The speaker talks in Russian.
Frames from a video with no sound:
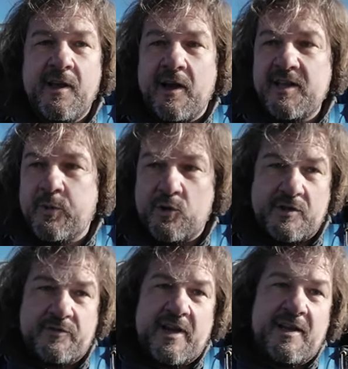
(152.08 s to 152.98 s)
они
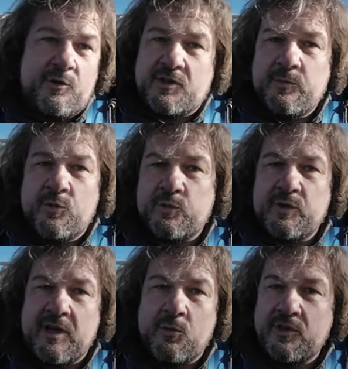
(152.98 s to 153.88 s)
просто взяли, вот им, может
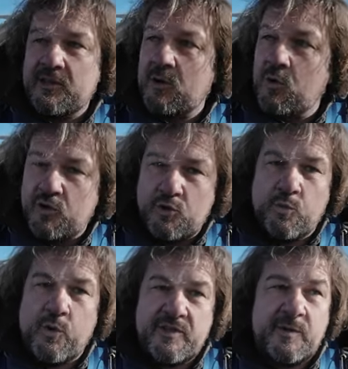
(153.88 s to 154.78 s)
быть, какой-то такой же
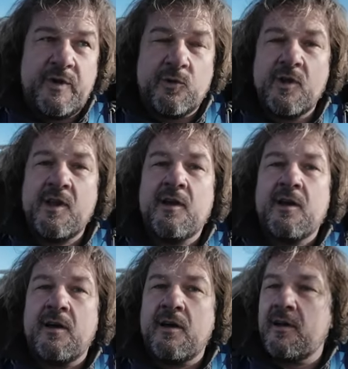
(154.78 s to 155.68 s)
тупой дебил
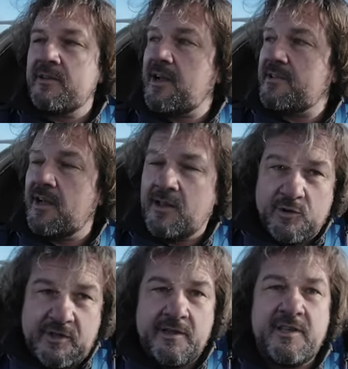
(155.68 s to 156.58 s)
э, сказал, а вот
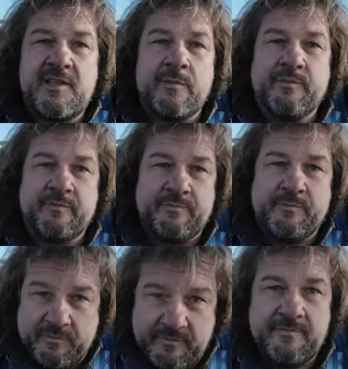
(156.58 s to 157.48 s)
сходите,
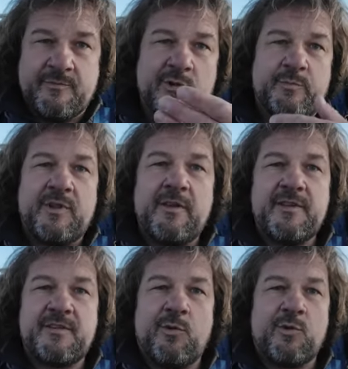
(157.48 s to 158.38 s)
вон,
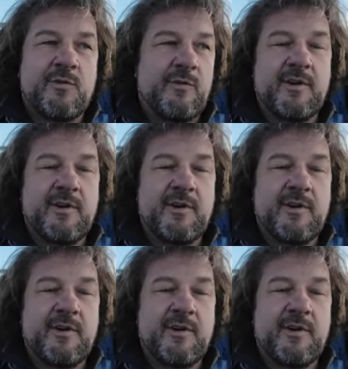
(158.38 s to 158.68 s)
половите Волкова в